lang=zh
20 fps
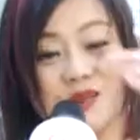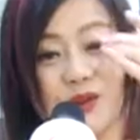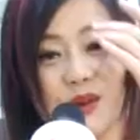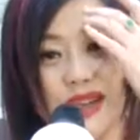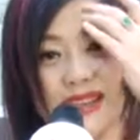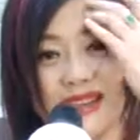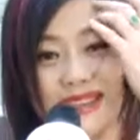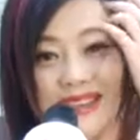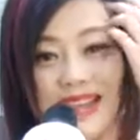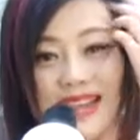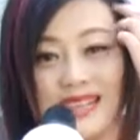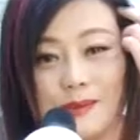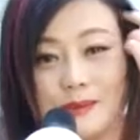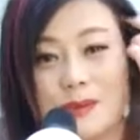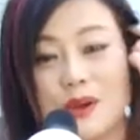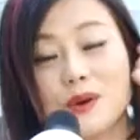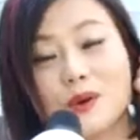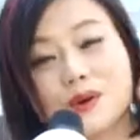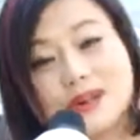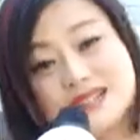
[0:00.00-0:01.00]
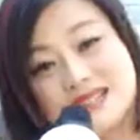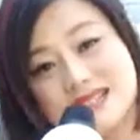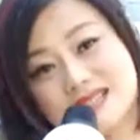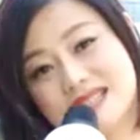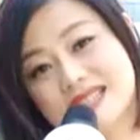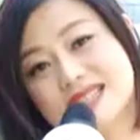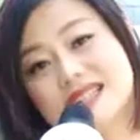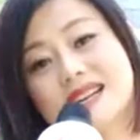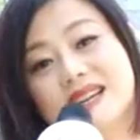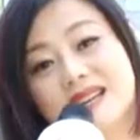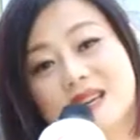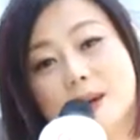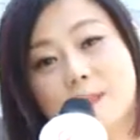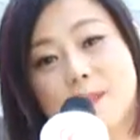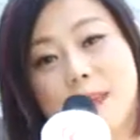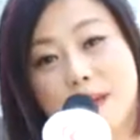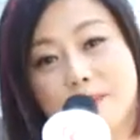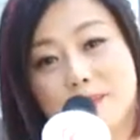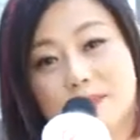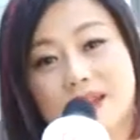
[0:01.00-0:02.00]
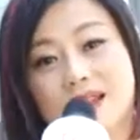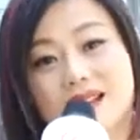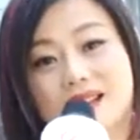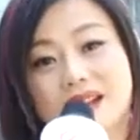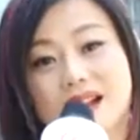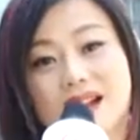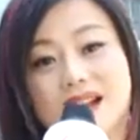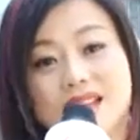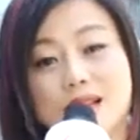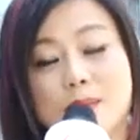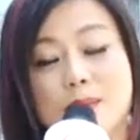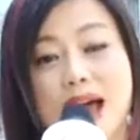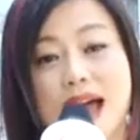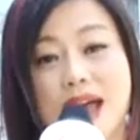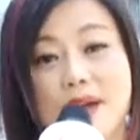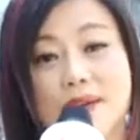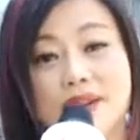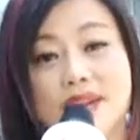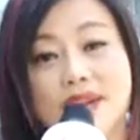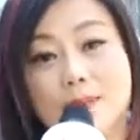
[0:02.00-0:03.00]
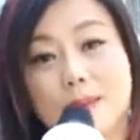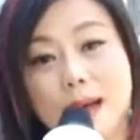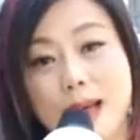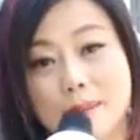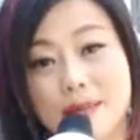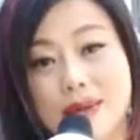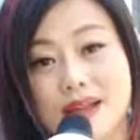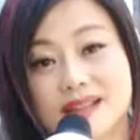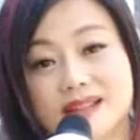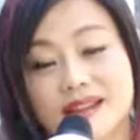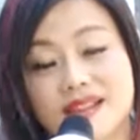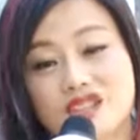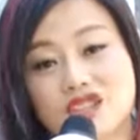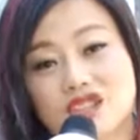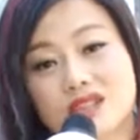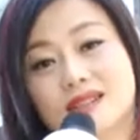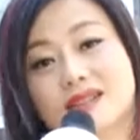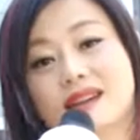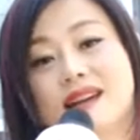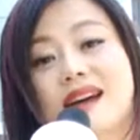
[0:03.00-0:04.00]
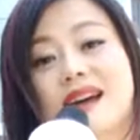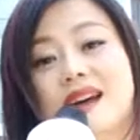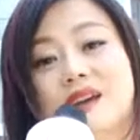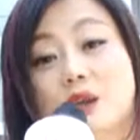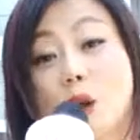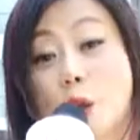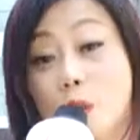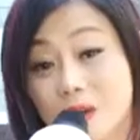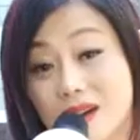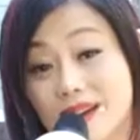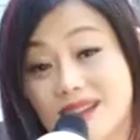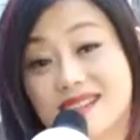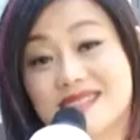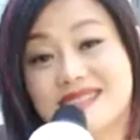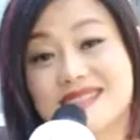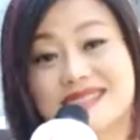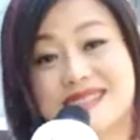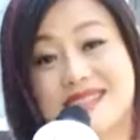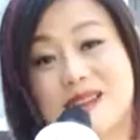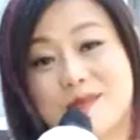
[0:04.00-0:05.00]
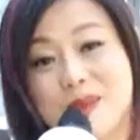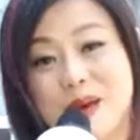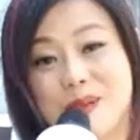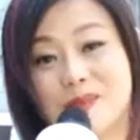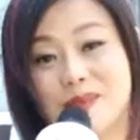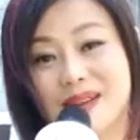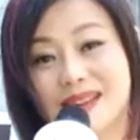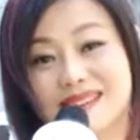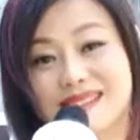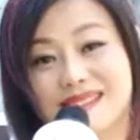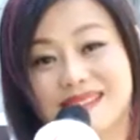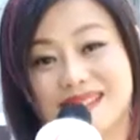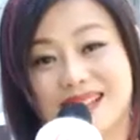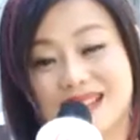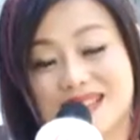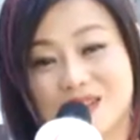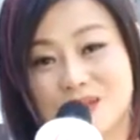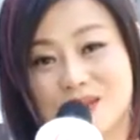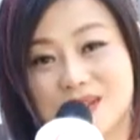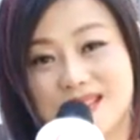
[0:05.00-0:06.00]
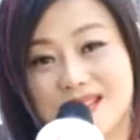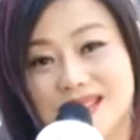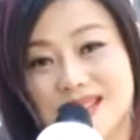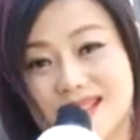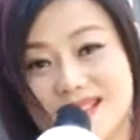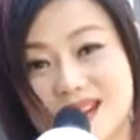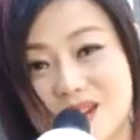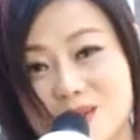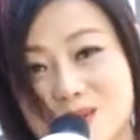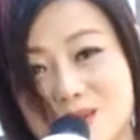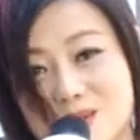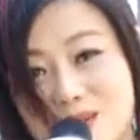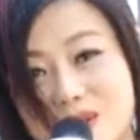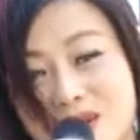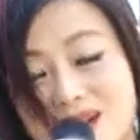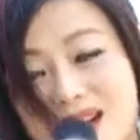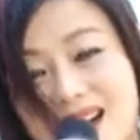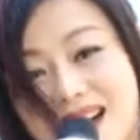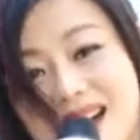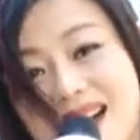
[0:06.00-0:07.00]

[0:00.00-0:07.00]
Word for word: 所以呢，它是没有歌词的一个版本。那么还有一个版本呢，是有歌词的版本，那就是叫做